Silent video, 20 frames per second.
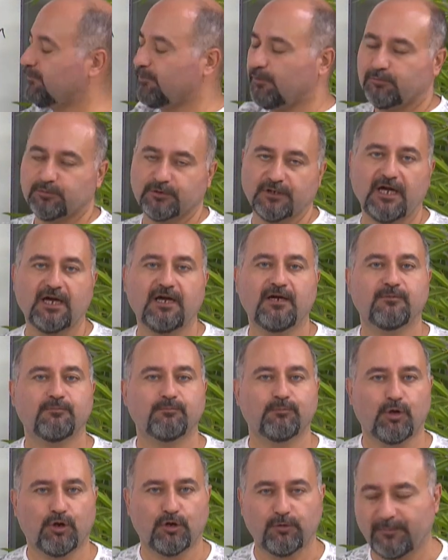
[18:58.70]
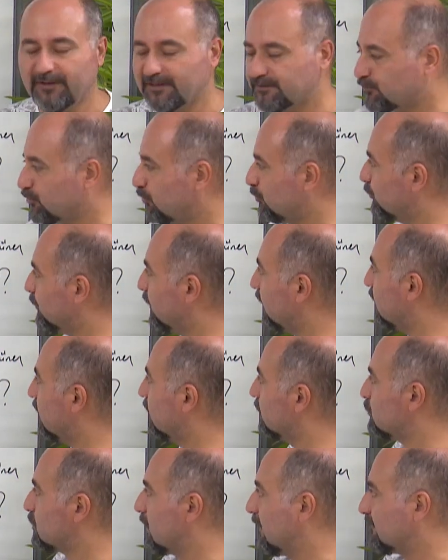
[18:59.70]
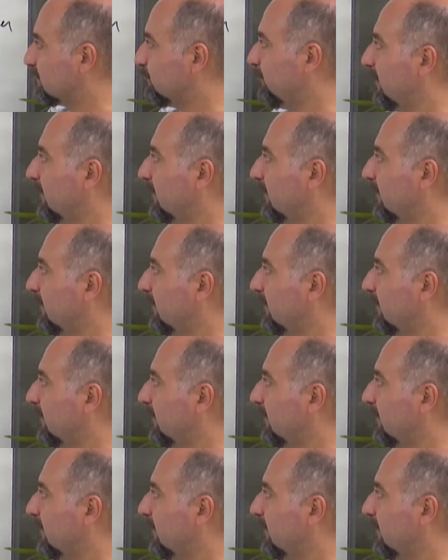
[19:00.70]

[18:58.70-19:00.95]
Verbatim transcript: ebobuna bölmek zorunda kalacağız.